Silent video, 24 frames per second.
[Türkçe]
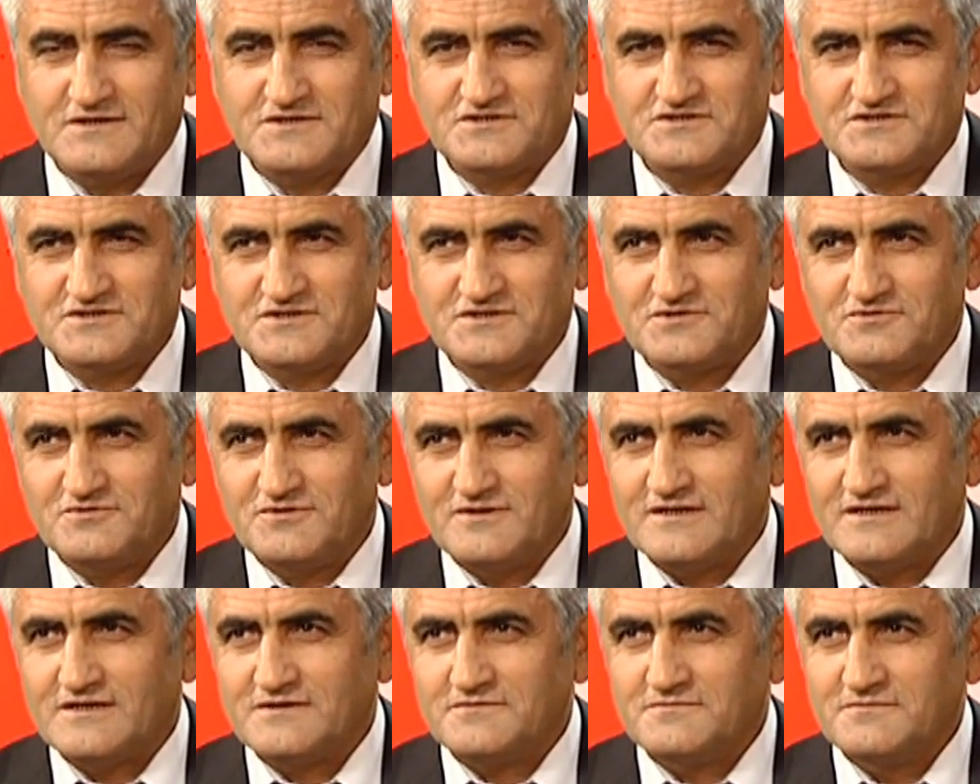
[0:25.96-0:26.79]
aşırı
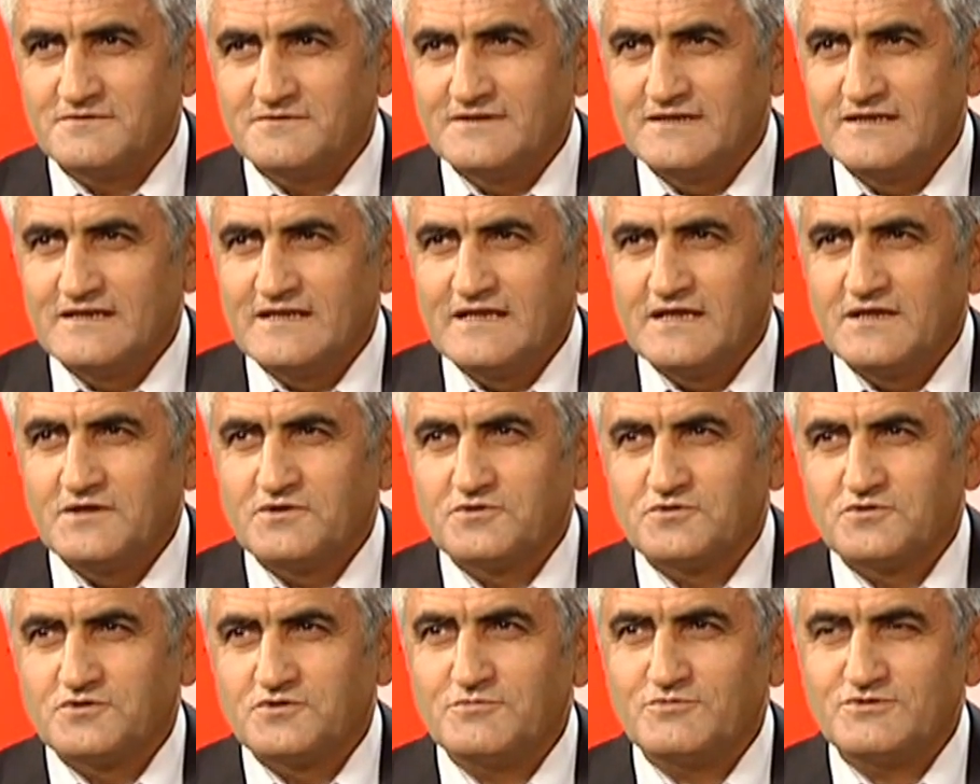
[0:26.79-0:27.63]
kilolar.
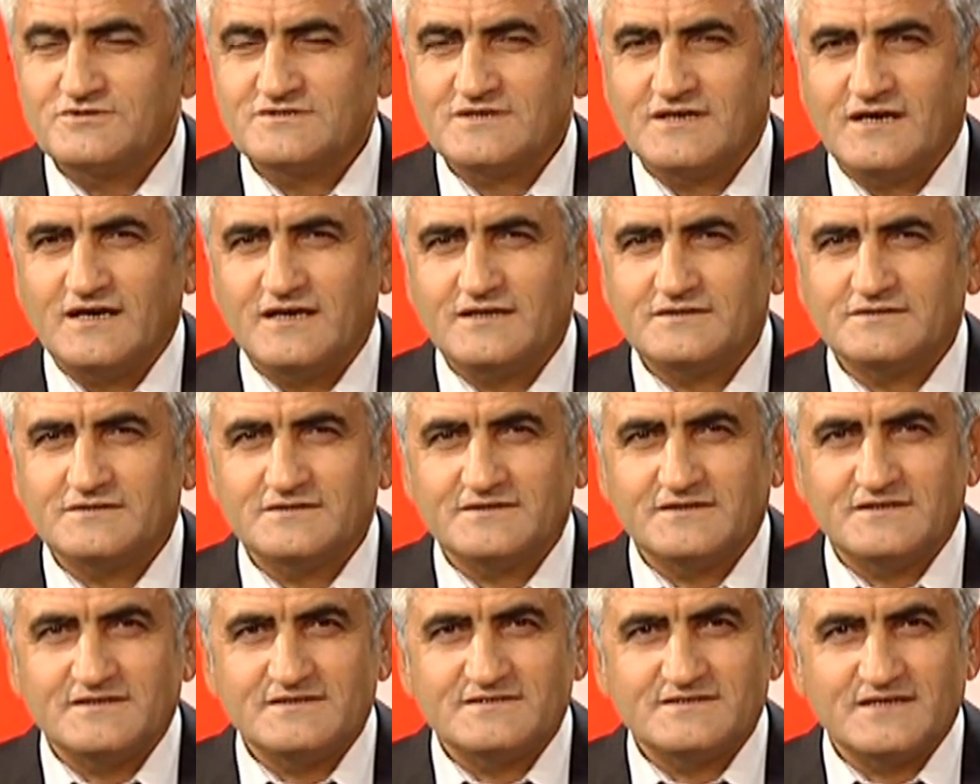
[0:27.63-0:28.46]
Günümüzde
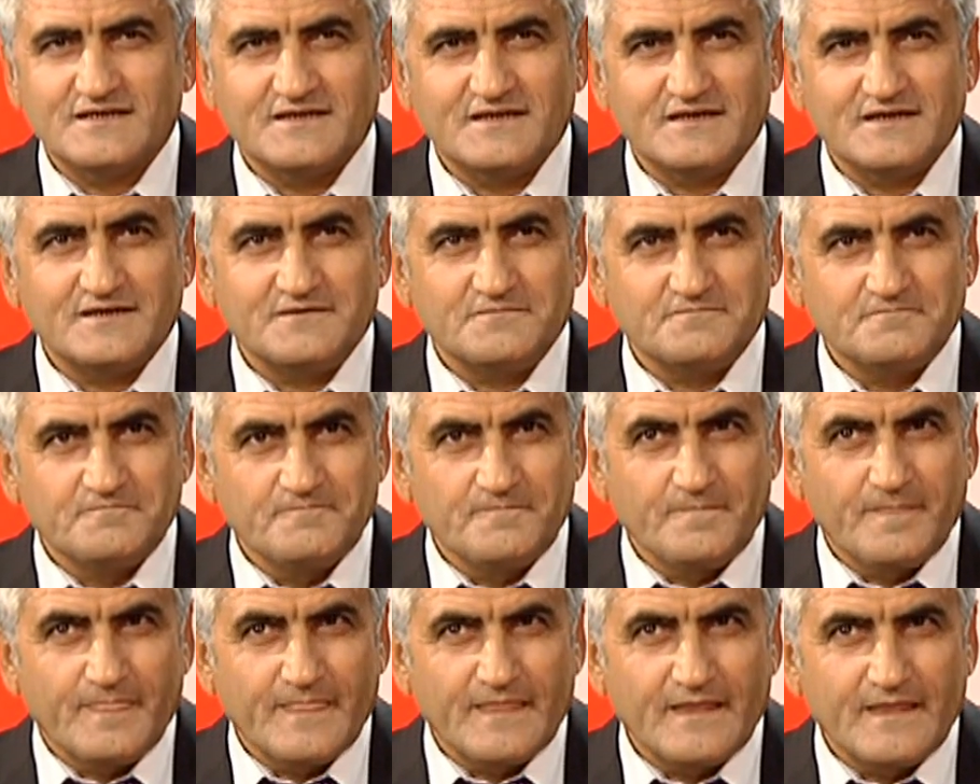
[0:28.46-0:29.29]
artık insanlar
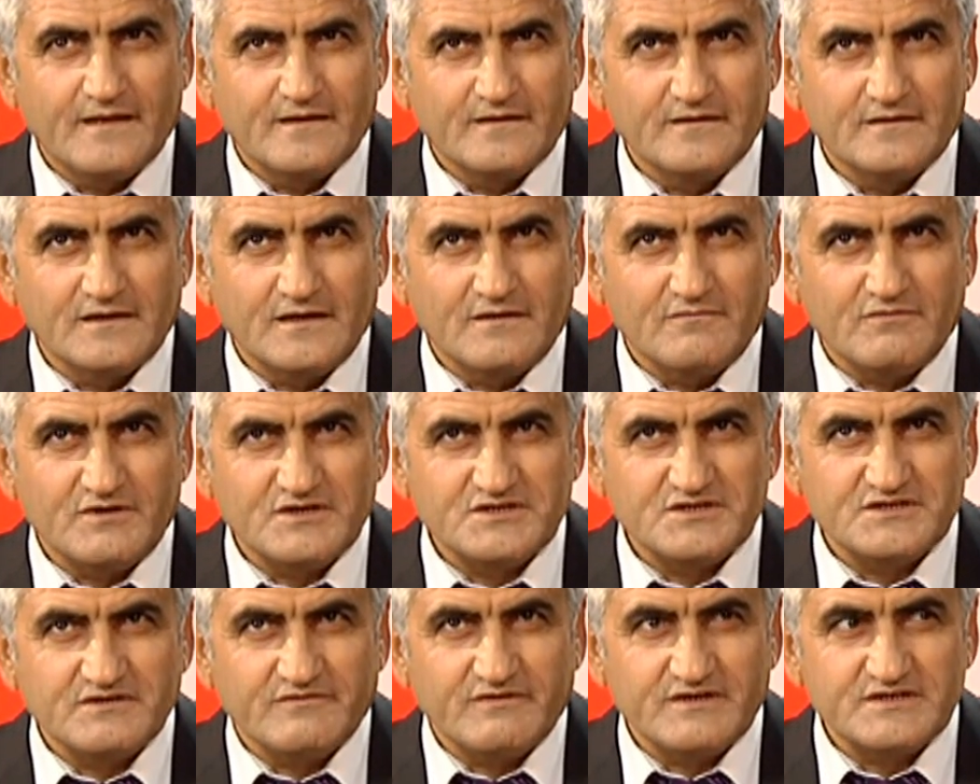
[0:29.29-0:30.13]

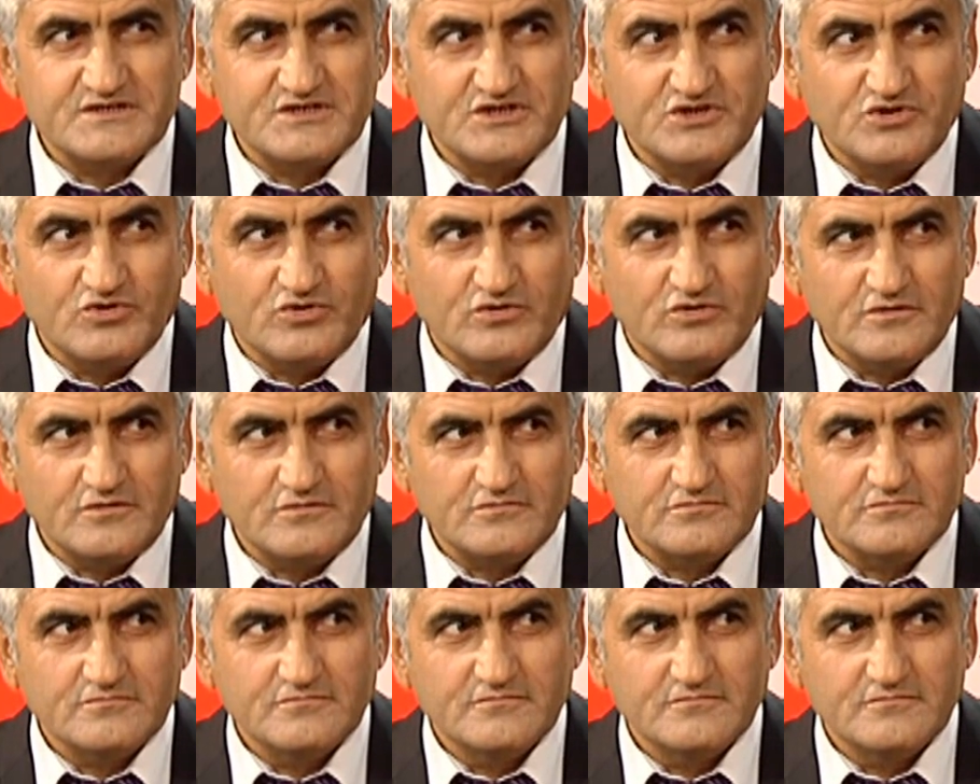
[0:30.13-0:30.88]
yavaş yavaş ne oluyor?